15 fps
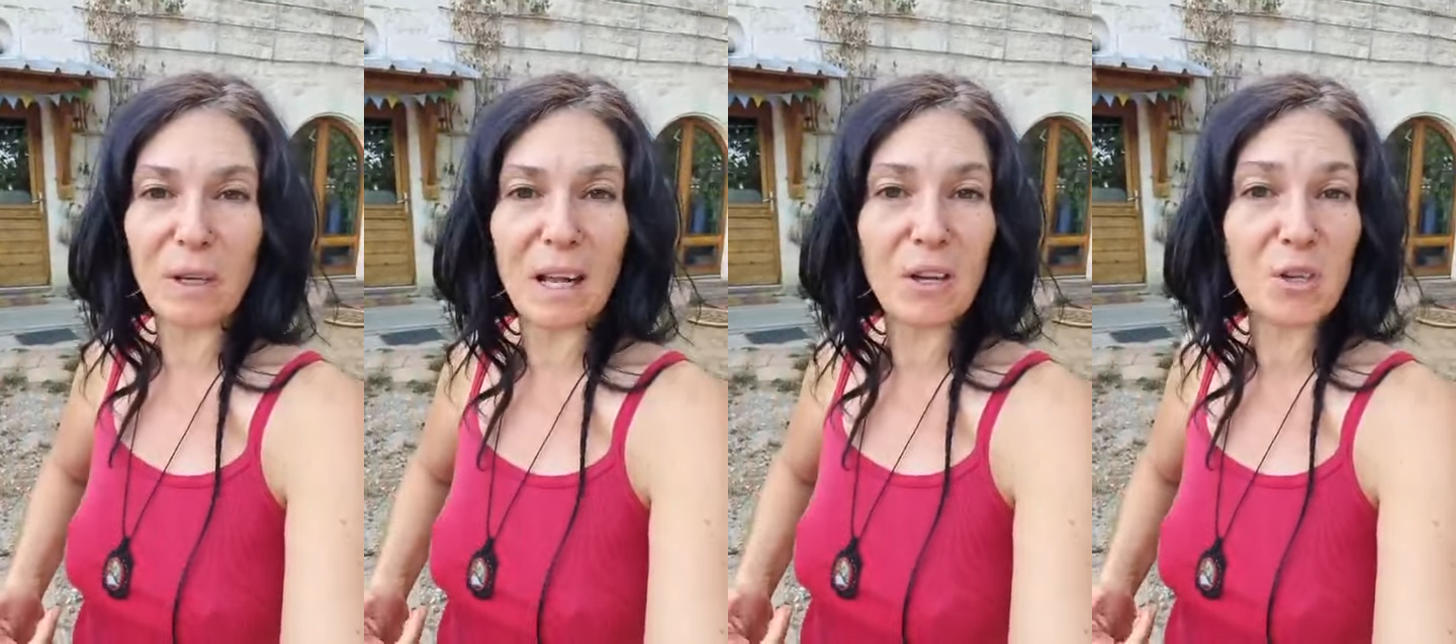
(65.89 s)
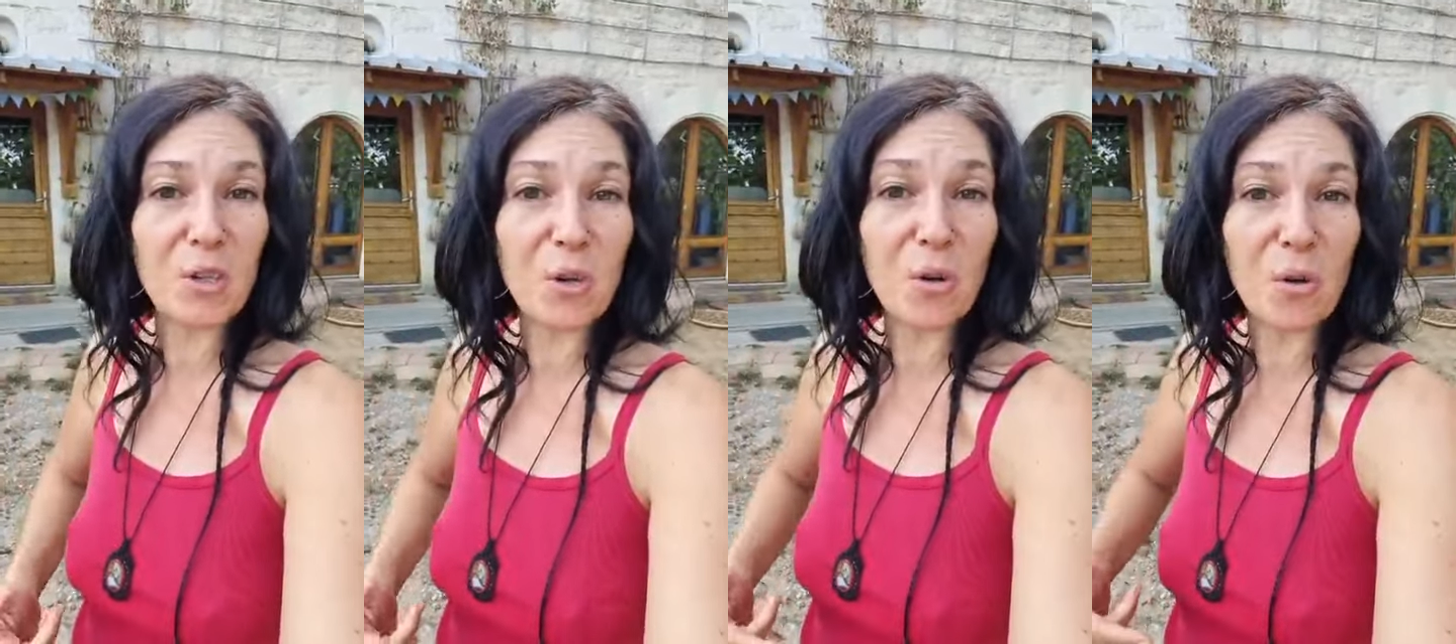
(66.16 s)

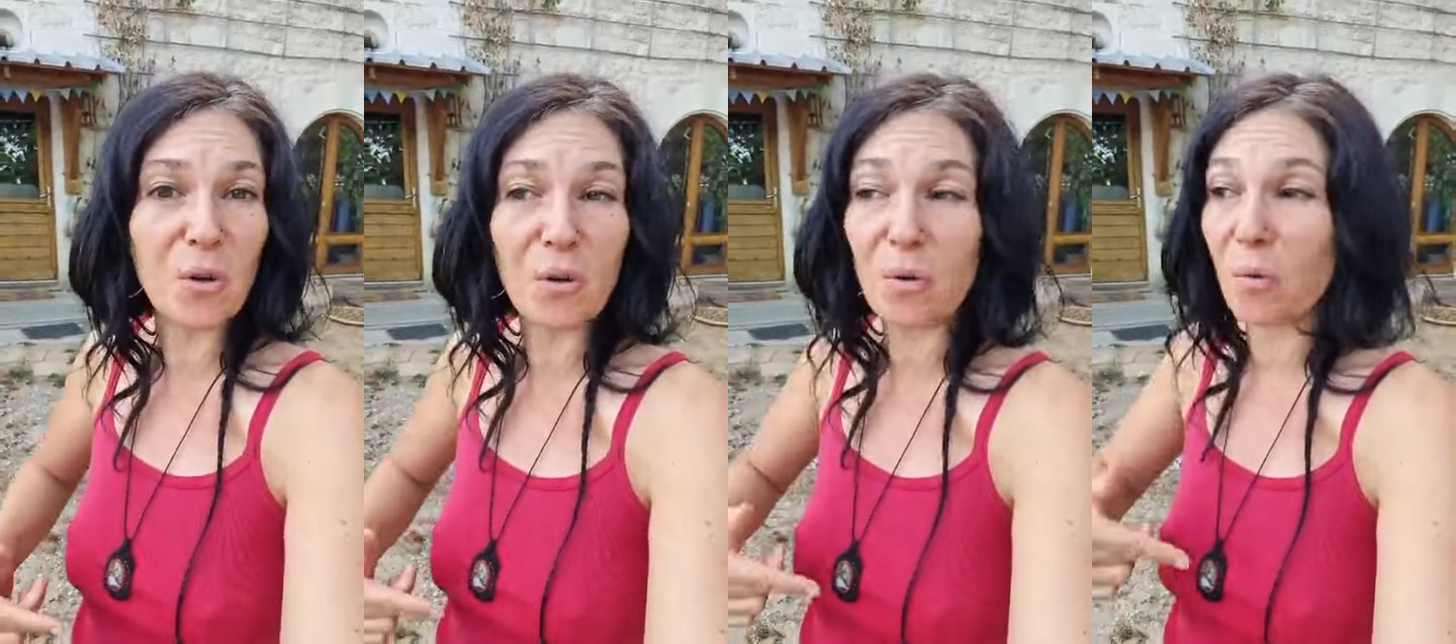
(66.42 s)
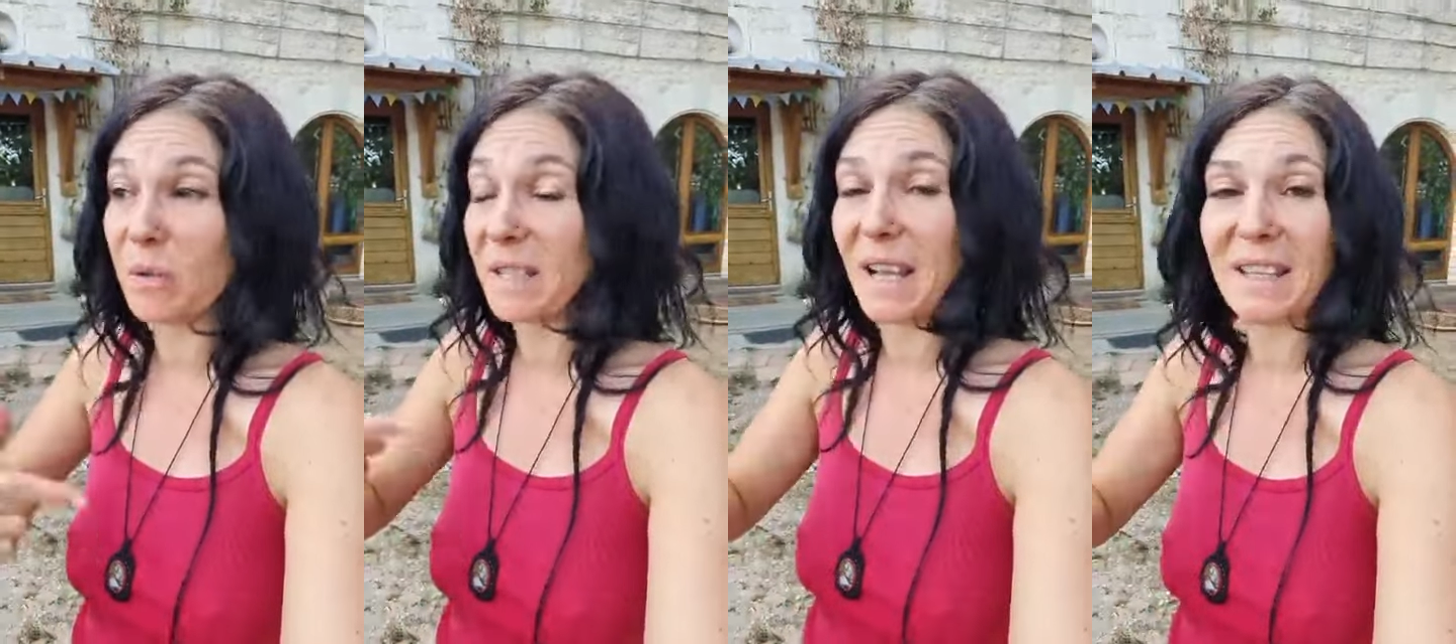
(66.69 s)

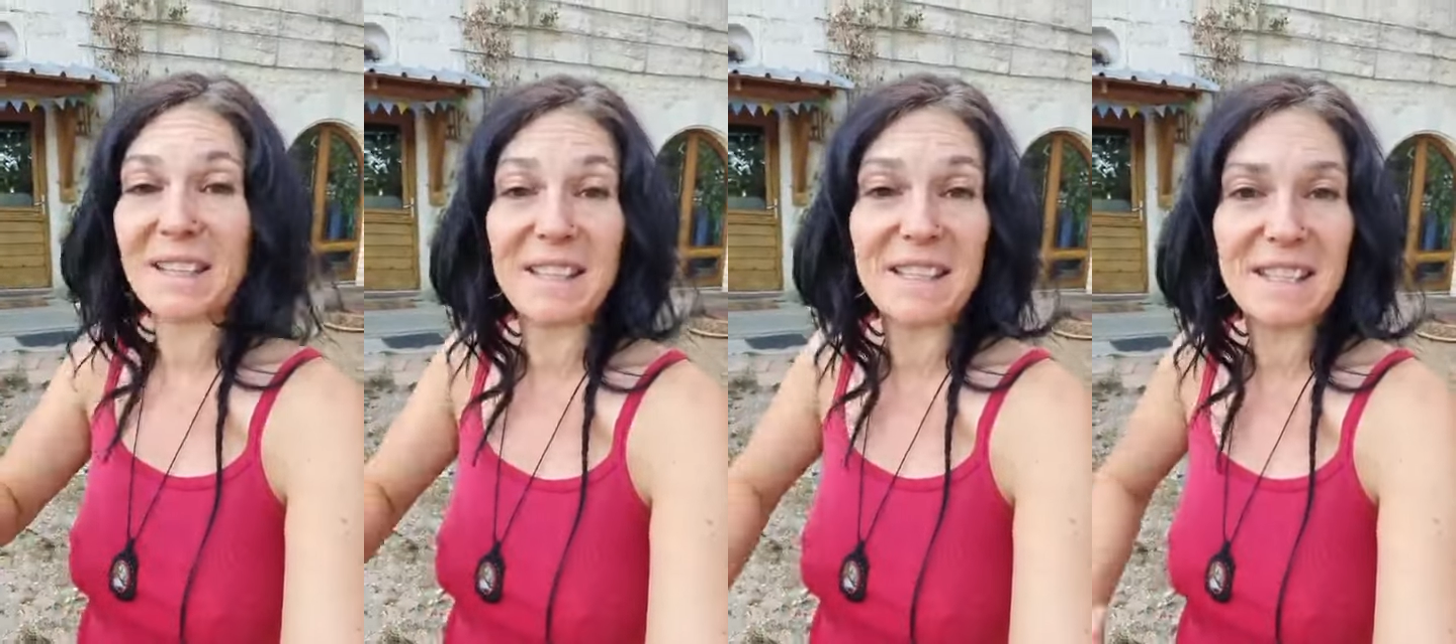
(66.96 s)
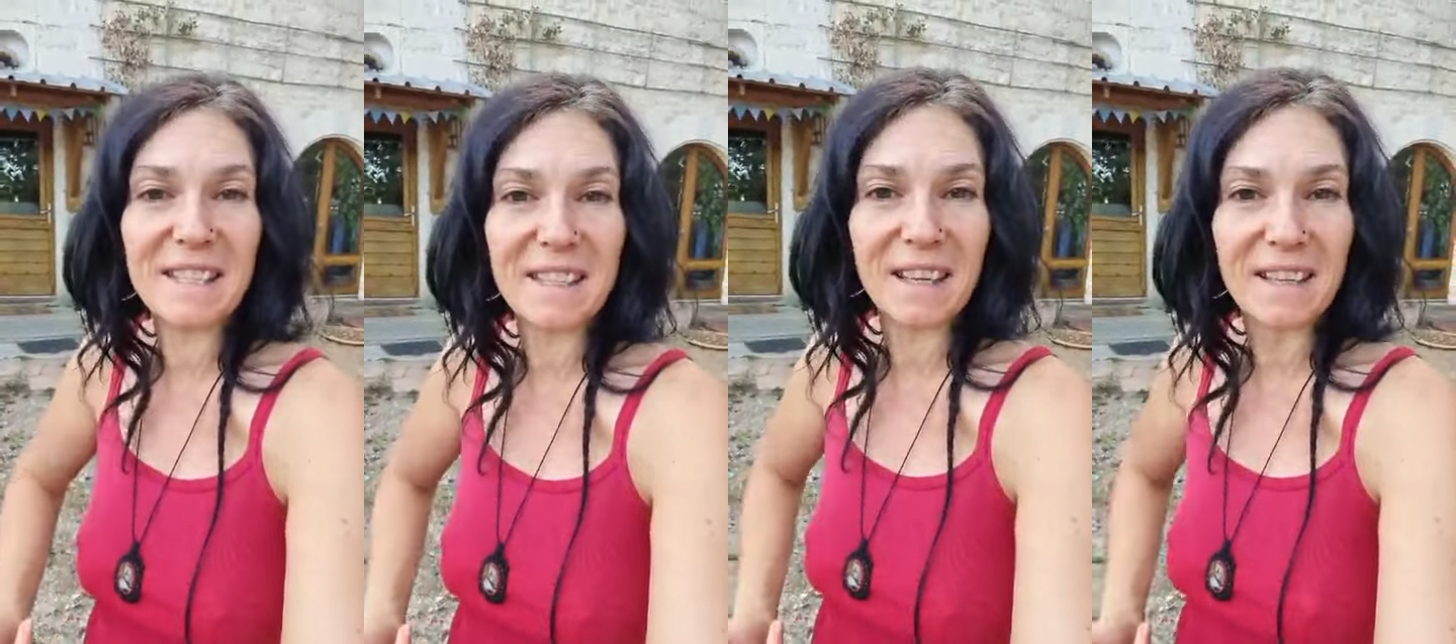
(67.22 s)
l'argent aux
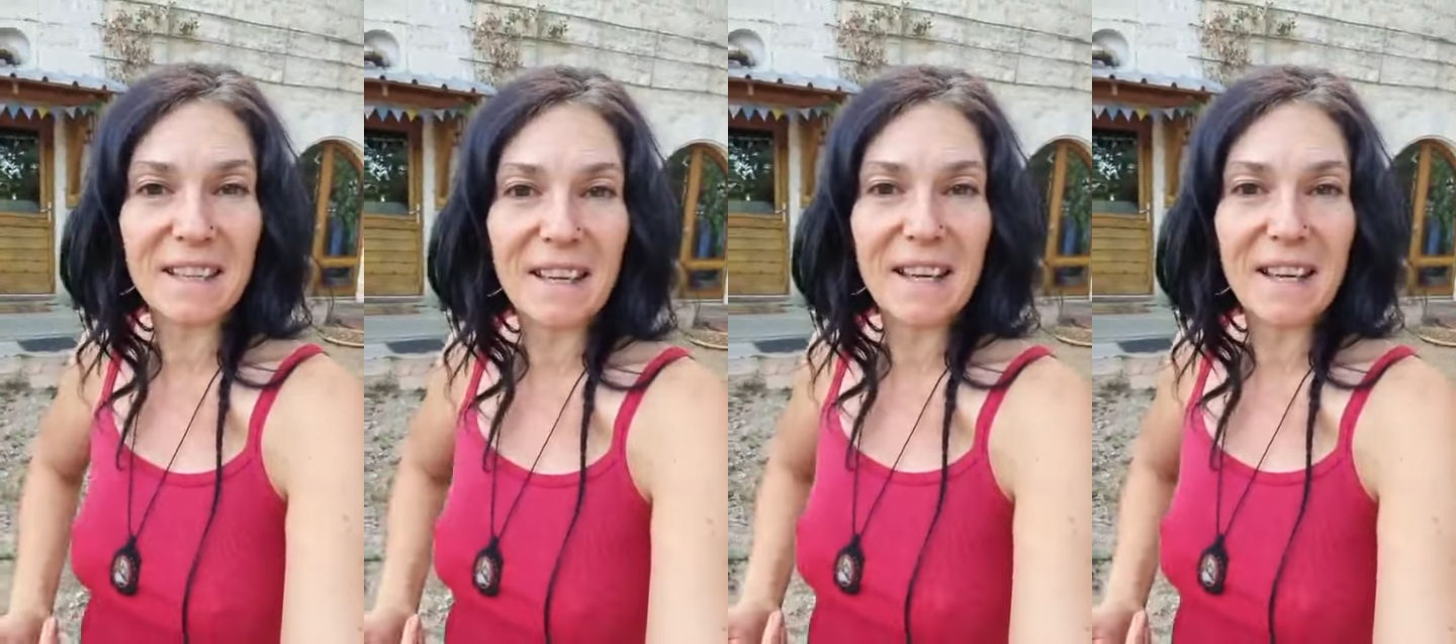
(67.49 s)
artistes.